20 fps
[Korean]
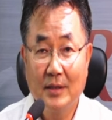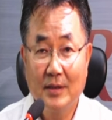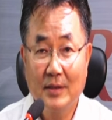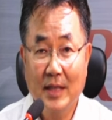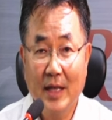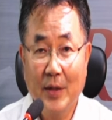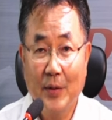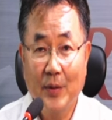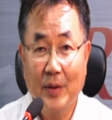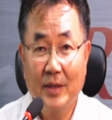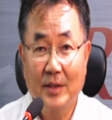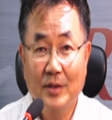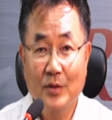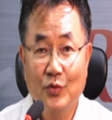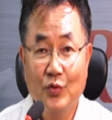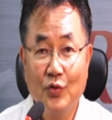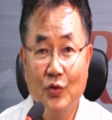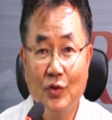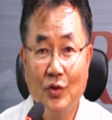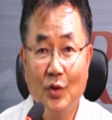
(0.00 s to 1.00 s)
사용해서
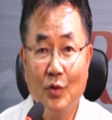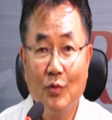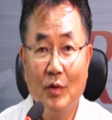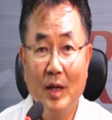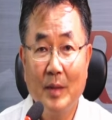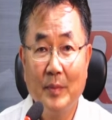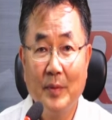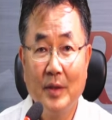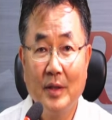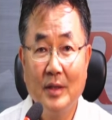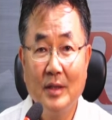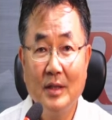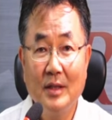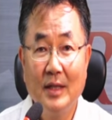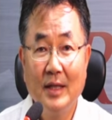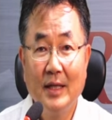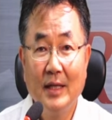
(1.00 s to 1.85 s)
출력 화면을